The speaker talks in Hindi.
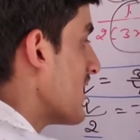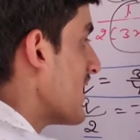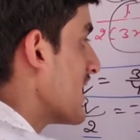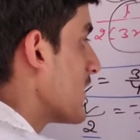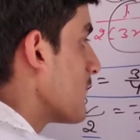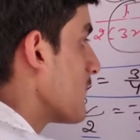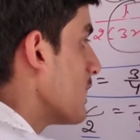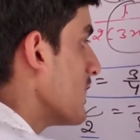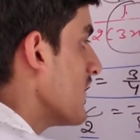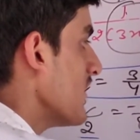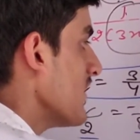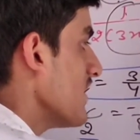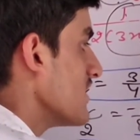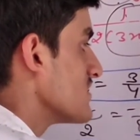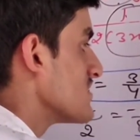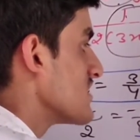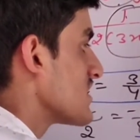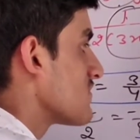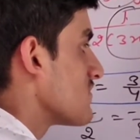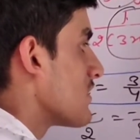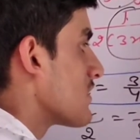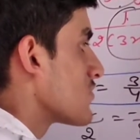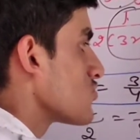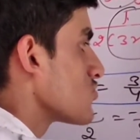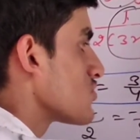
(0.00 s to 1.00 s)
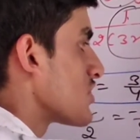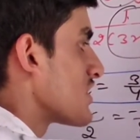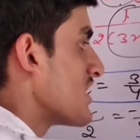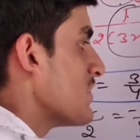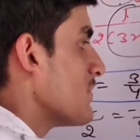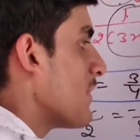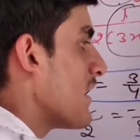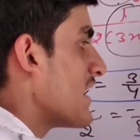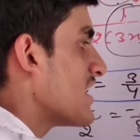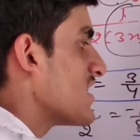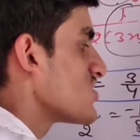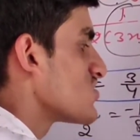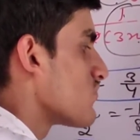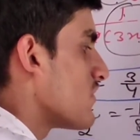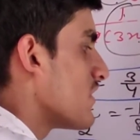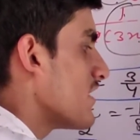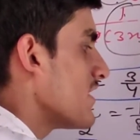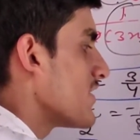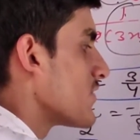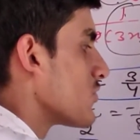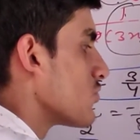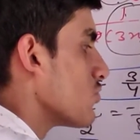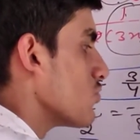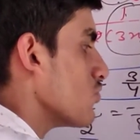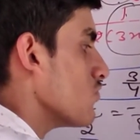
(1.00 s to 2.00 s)
एट पी इज इक्वल टू थ्री माइनस वन
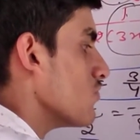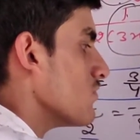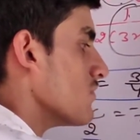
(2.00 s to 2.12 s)
टू